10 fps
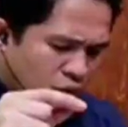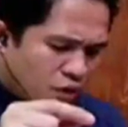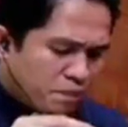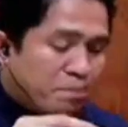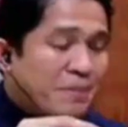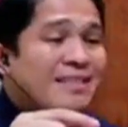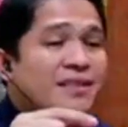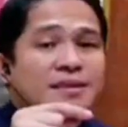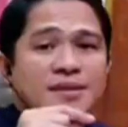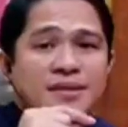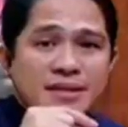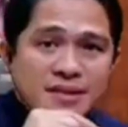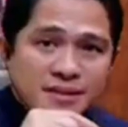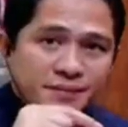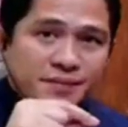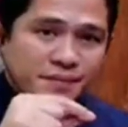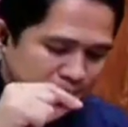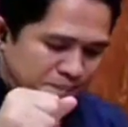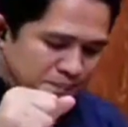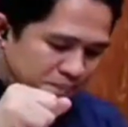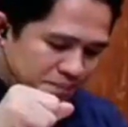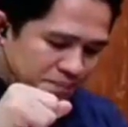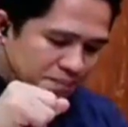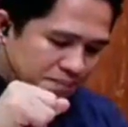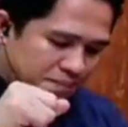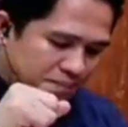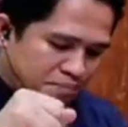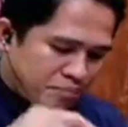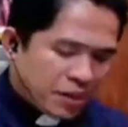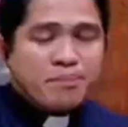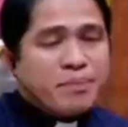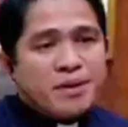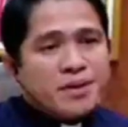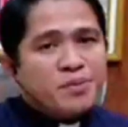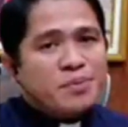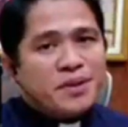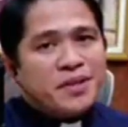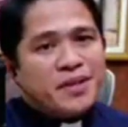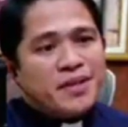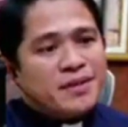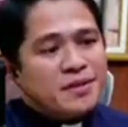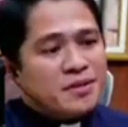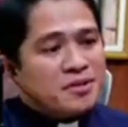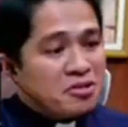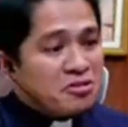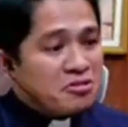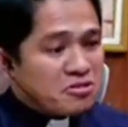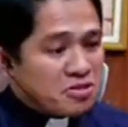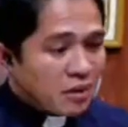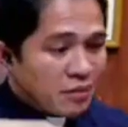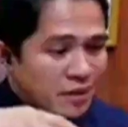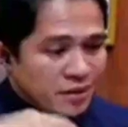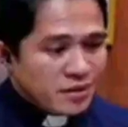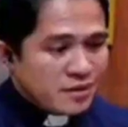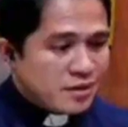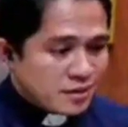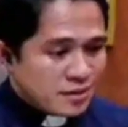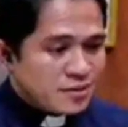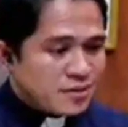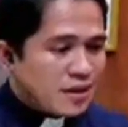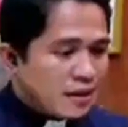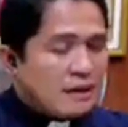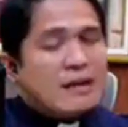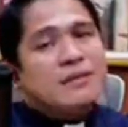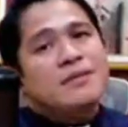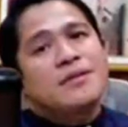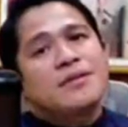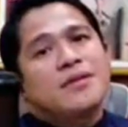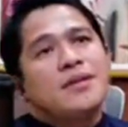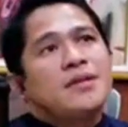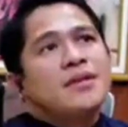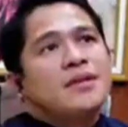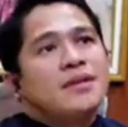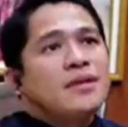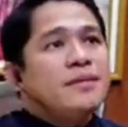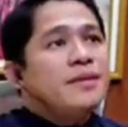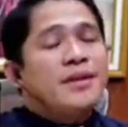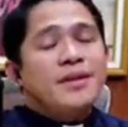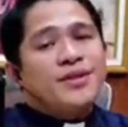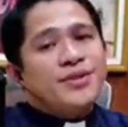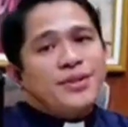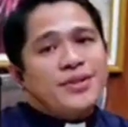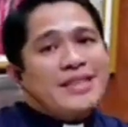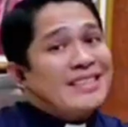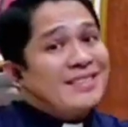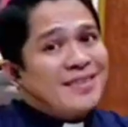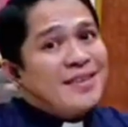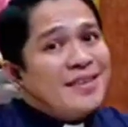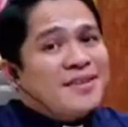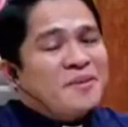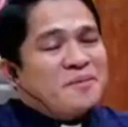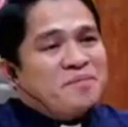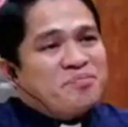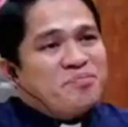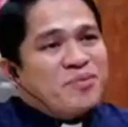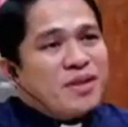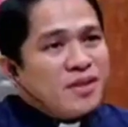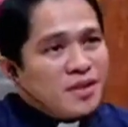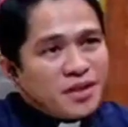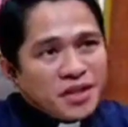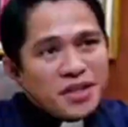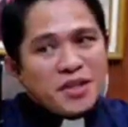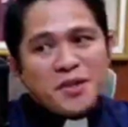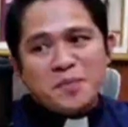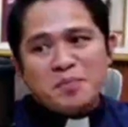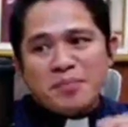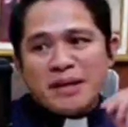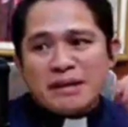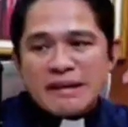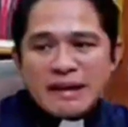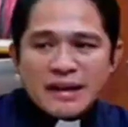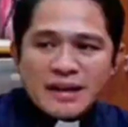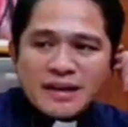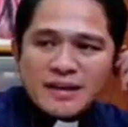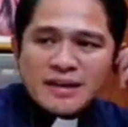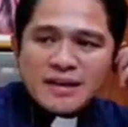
or be deceived properly speaking. So, sabi dito sa aklat, demon and angels cannot hear. Hindi maka